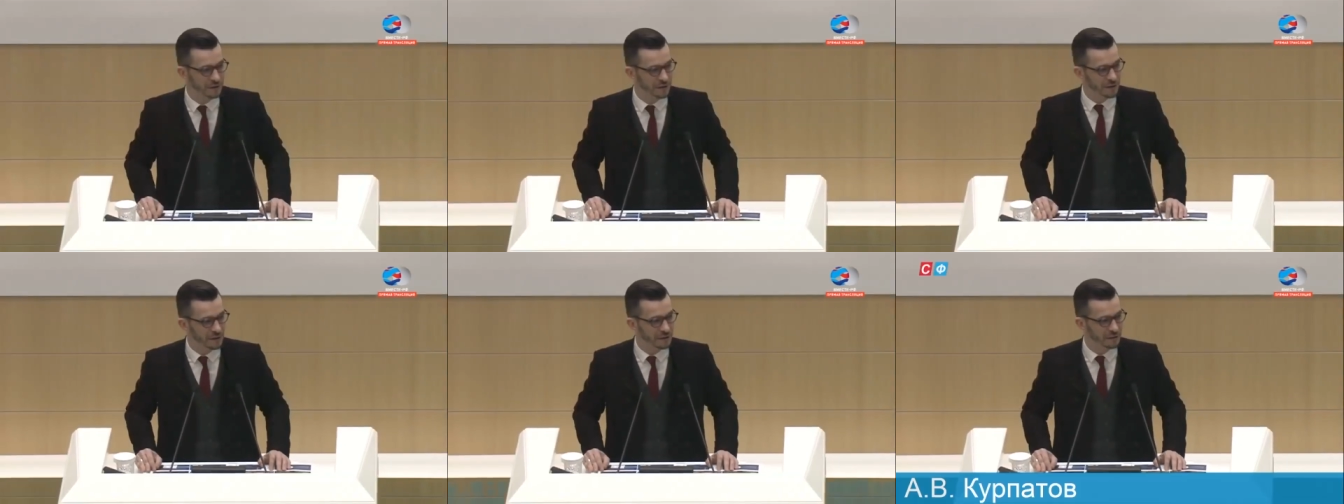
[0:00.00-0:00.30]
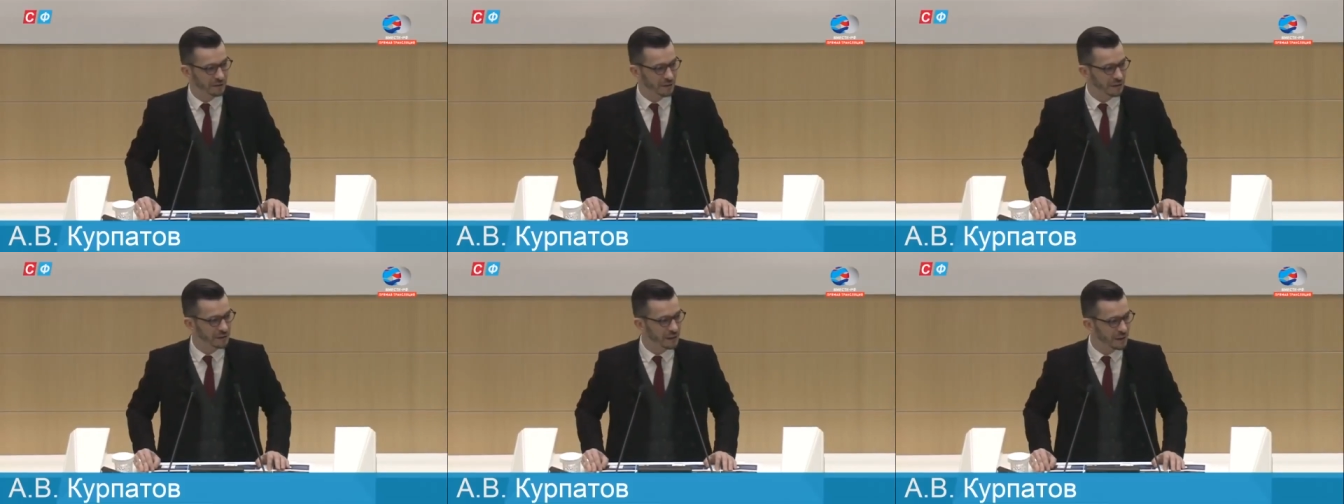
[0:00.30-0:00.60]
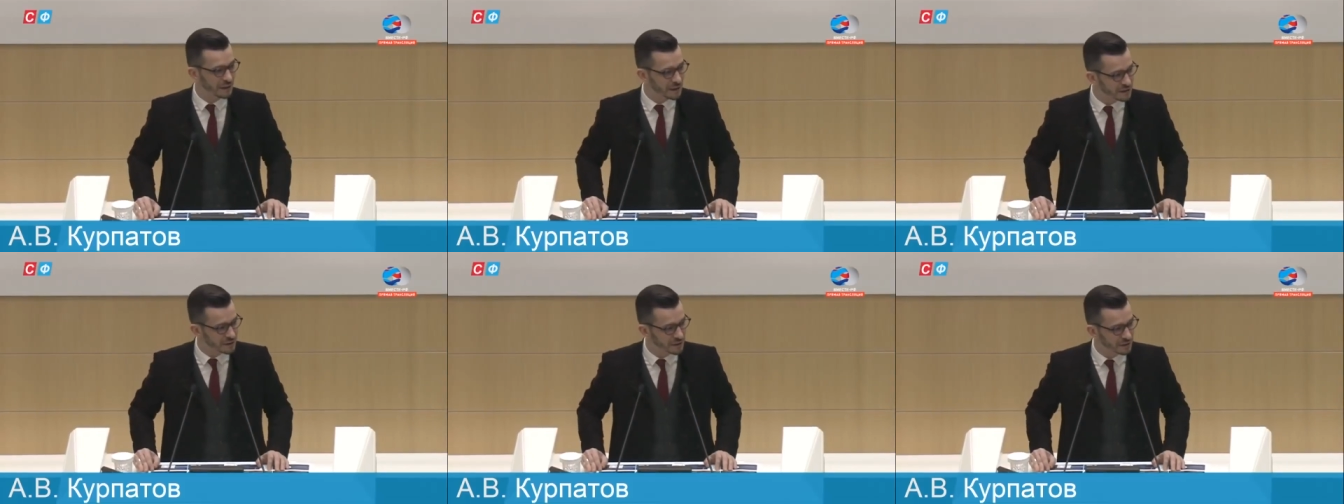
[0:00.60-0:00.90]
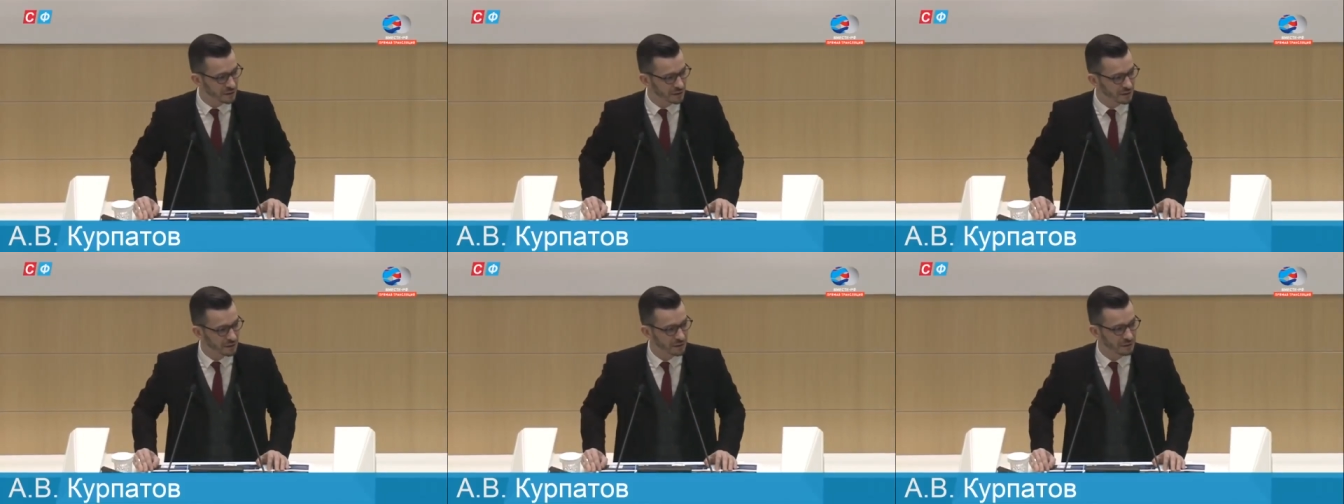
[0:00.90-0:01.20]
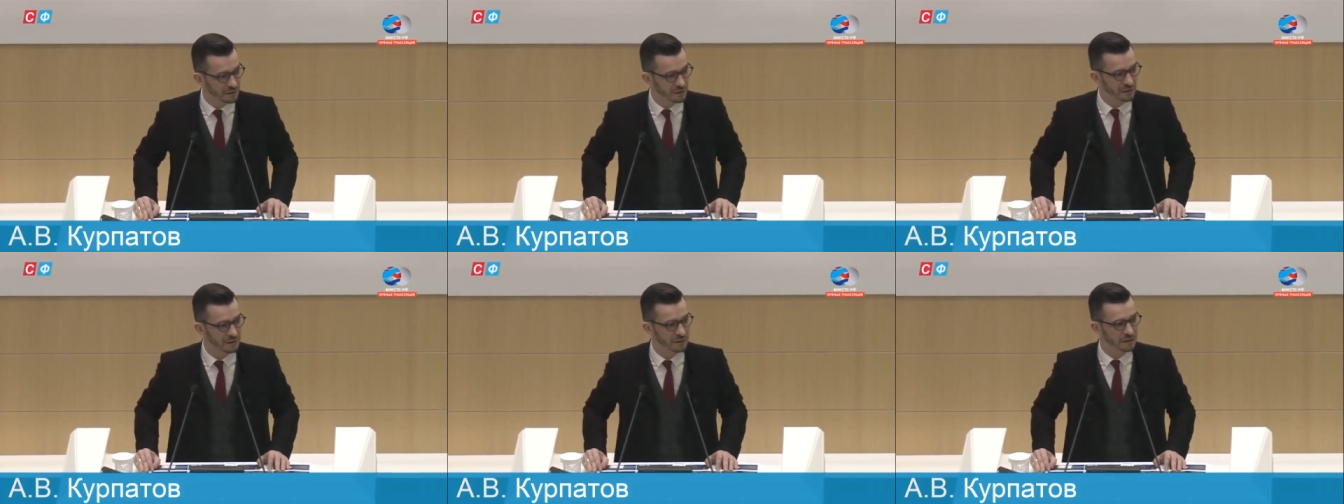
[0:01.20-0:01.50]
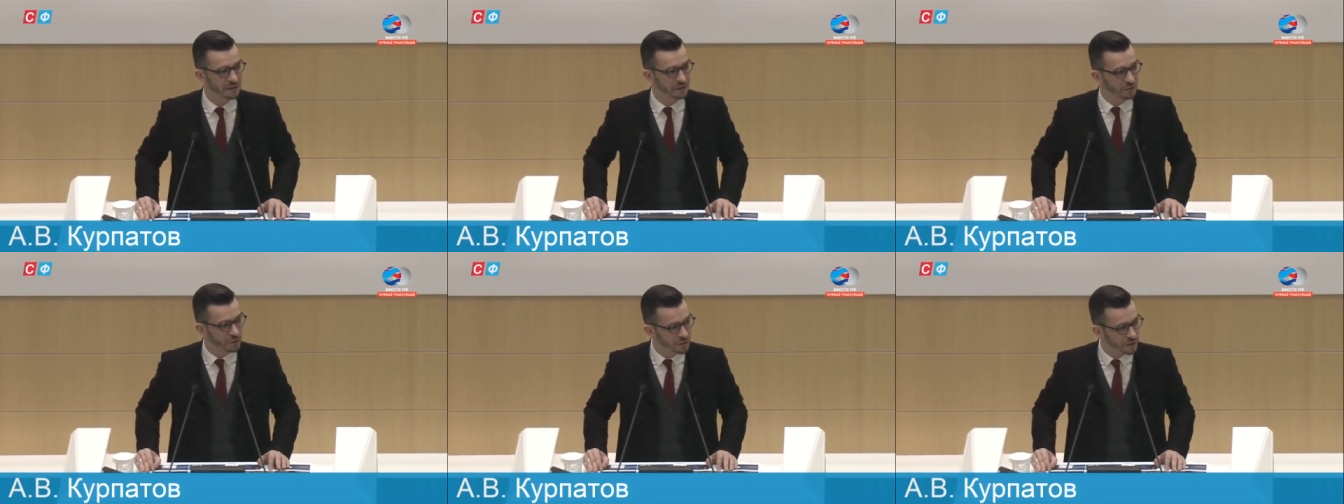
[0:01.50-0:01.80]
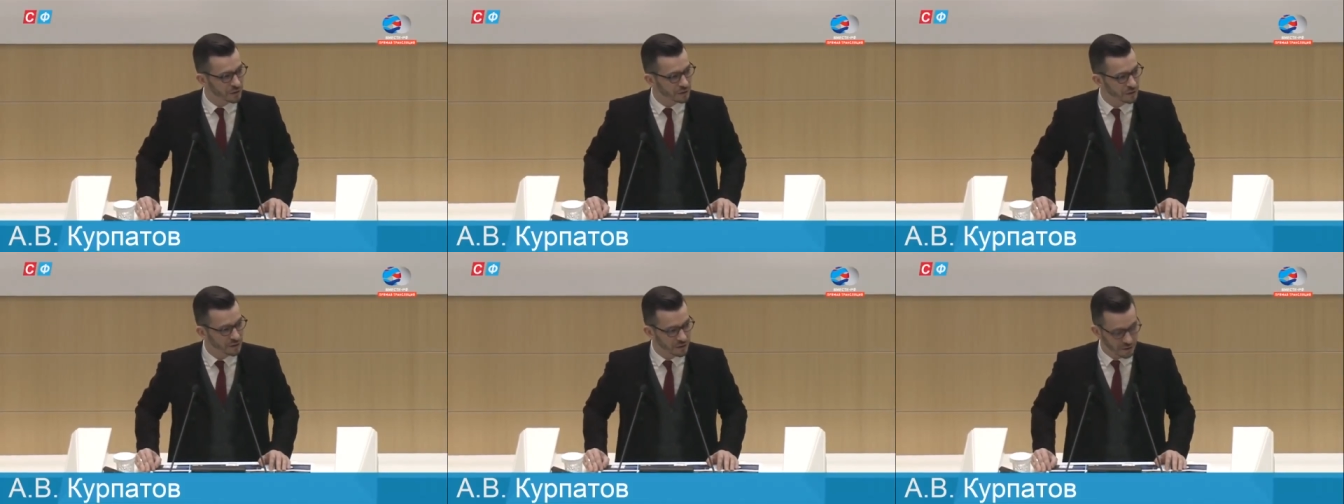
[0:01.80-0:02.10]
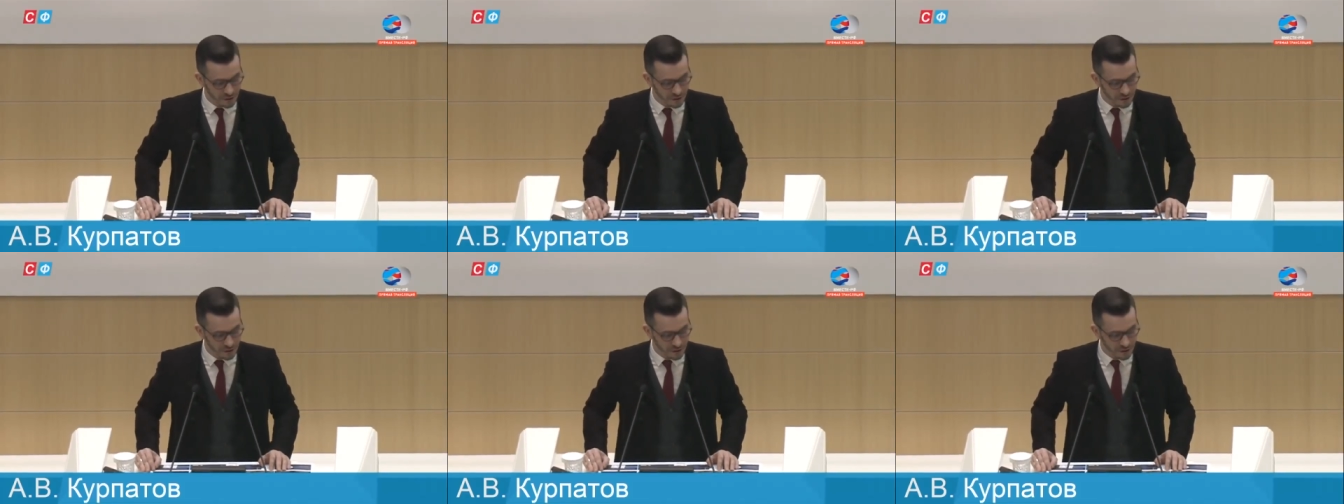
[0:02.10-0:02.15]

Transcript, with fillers: ни аналитики, ни логики,